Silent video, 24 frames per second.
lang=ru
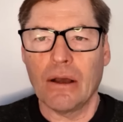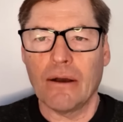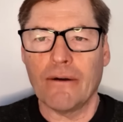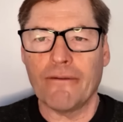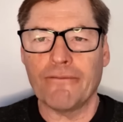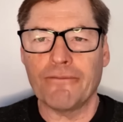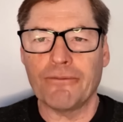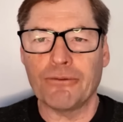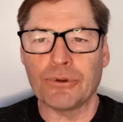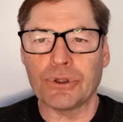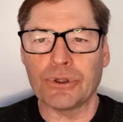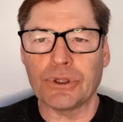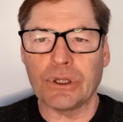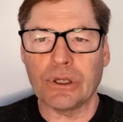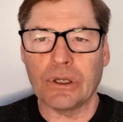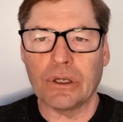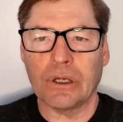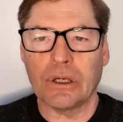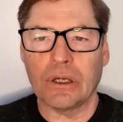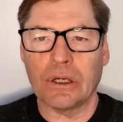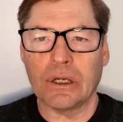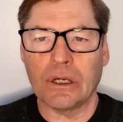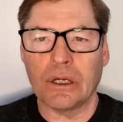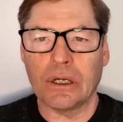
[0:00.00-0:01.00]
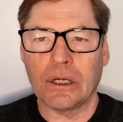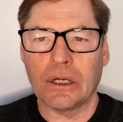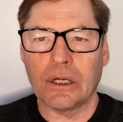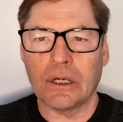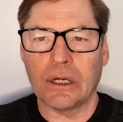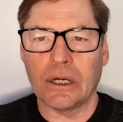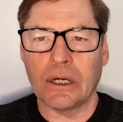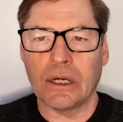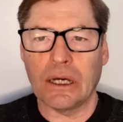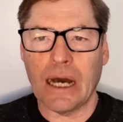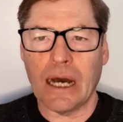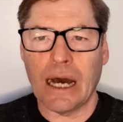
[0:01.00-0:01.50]
Вот,
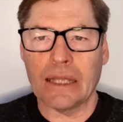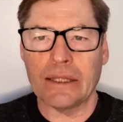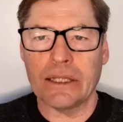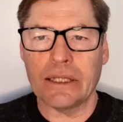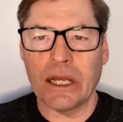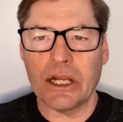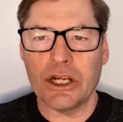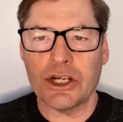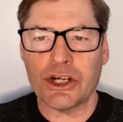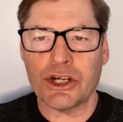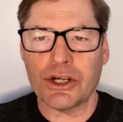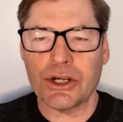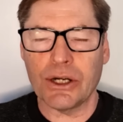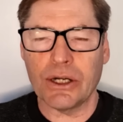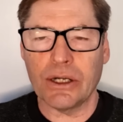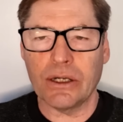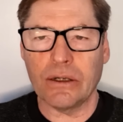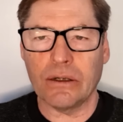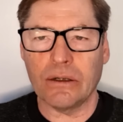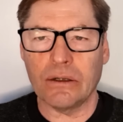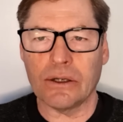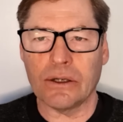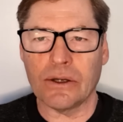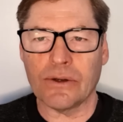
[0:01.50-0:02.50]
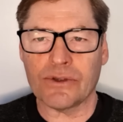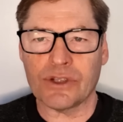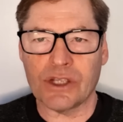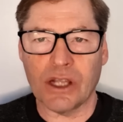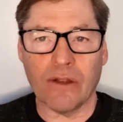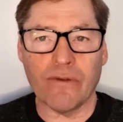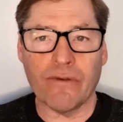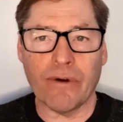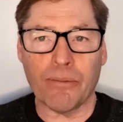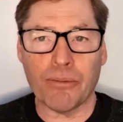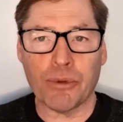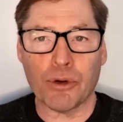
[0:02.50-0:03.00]
а дальше
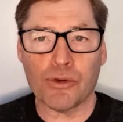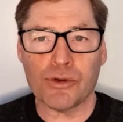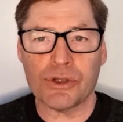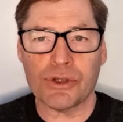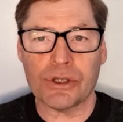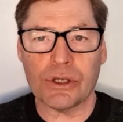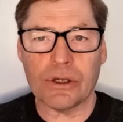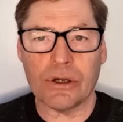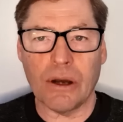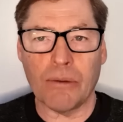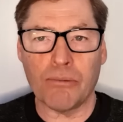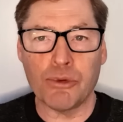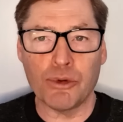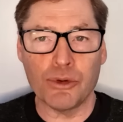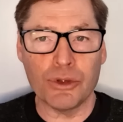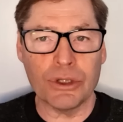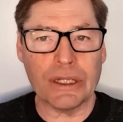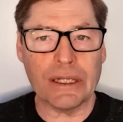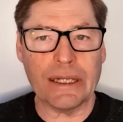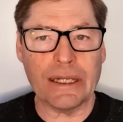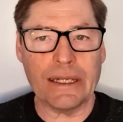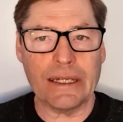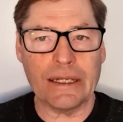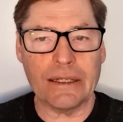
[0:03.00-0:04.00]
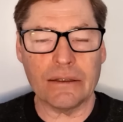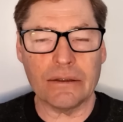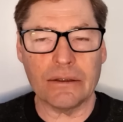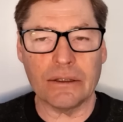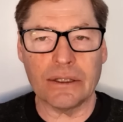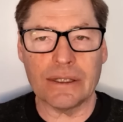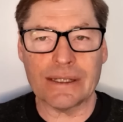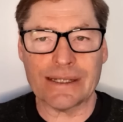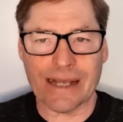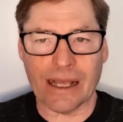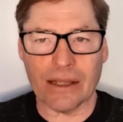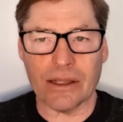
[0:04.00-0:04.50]
стал вопрос, а будет ли
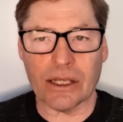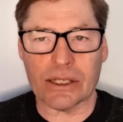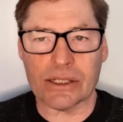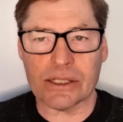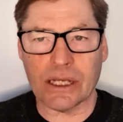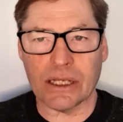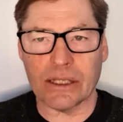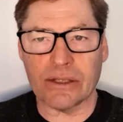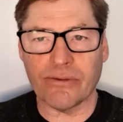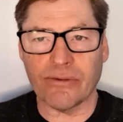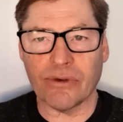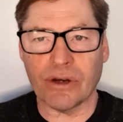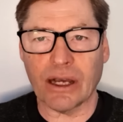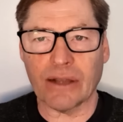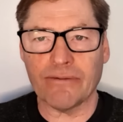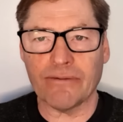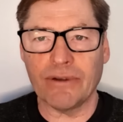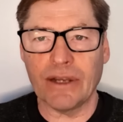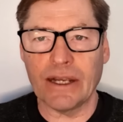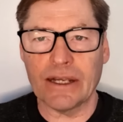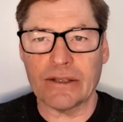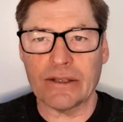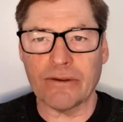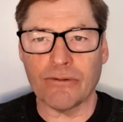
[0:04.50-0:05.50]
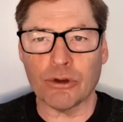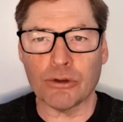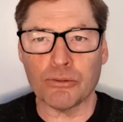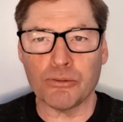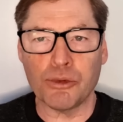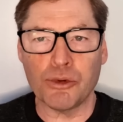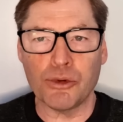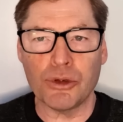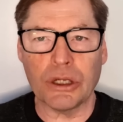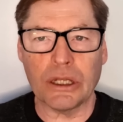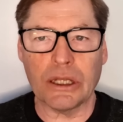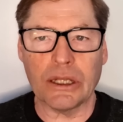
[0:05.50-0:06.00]
эскалация этого конфликта, вот
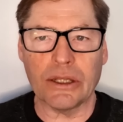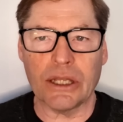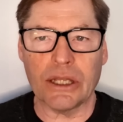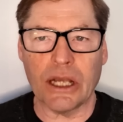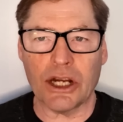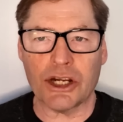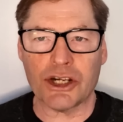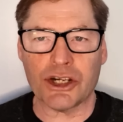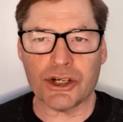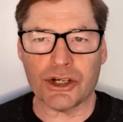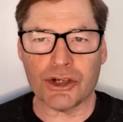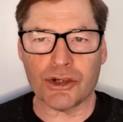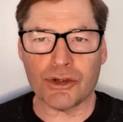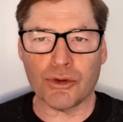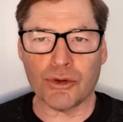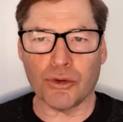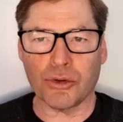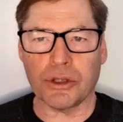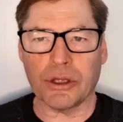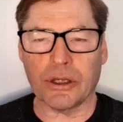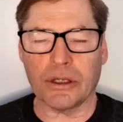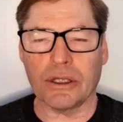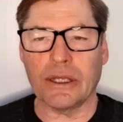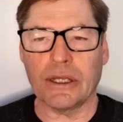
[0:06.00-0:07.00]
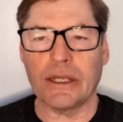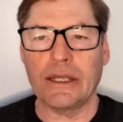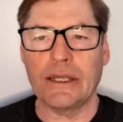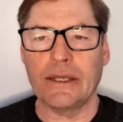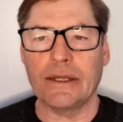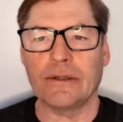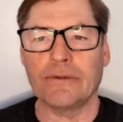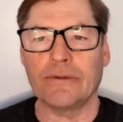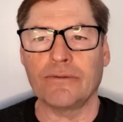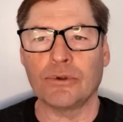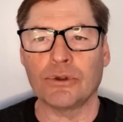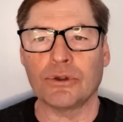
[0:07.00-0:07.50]
будет ли дальше что-то.
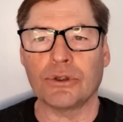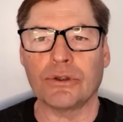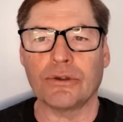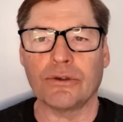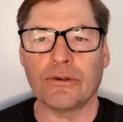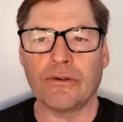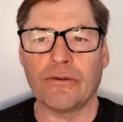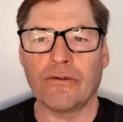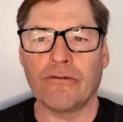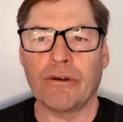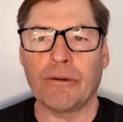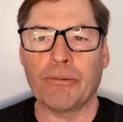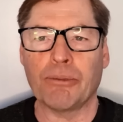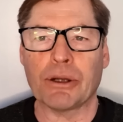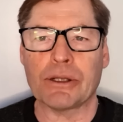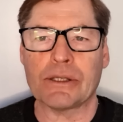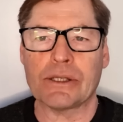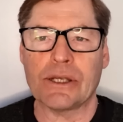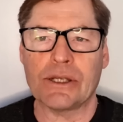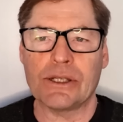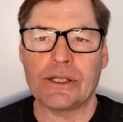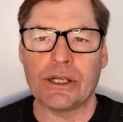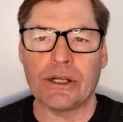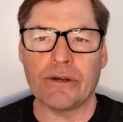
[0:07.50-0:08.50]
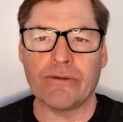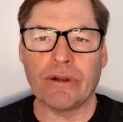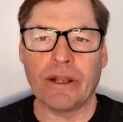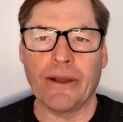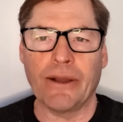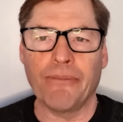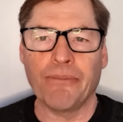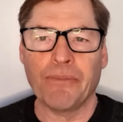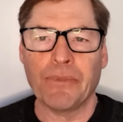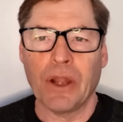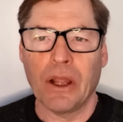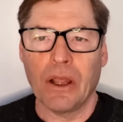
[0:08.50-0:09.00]
И вот вы
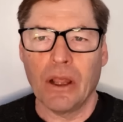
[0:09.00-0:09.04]
процитировали